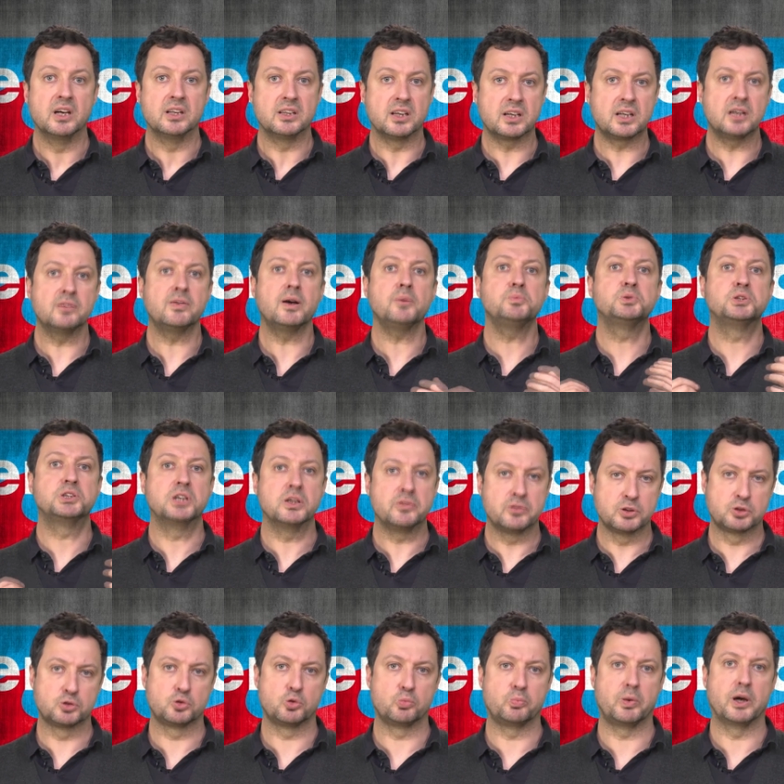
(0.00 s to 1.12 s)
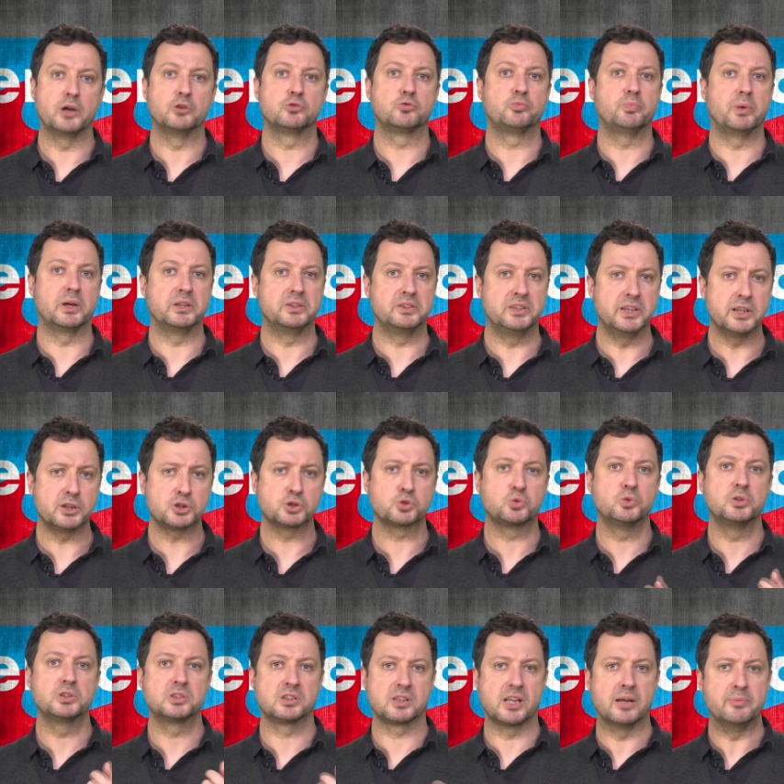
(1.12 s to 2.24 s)
так и вообще выступают в
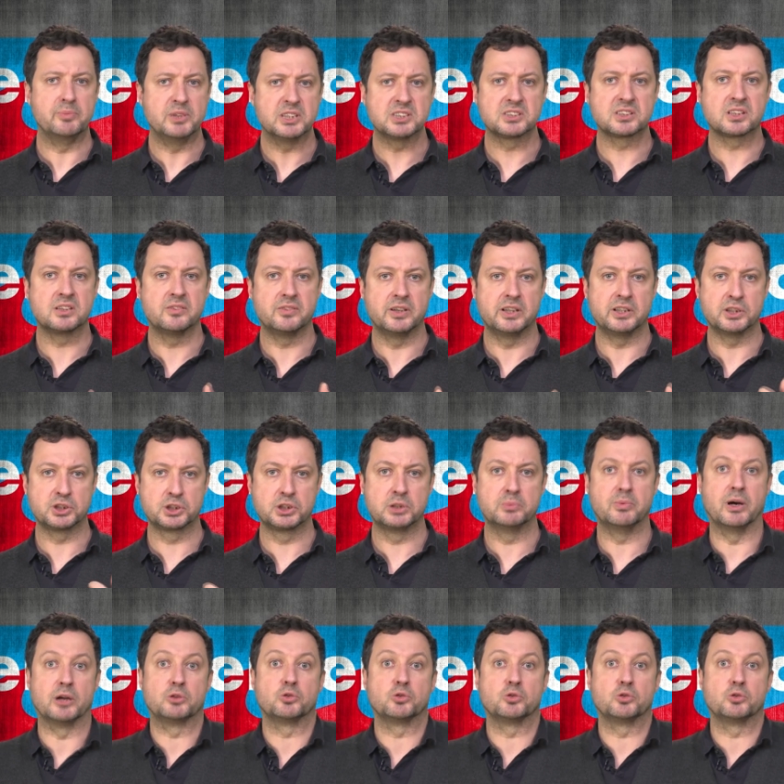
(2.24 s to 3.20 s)
поддержку исламистского режима,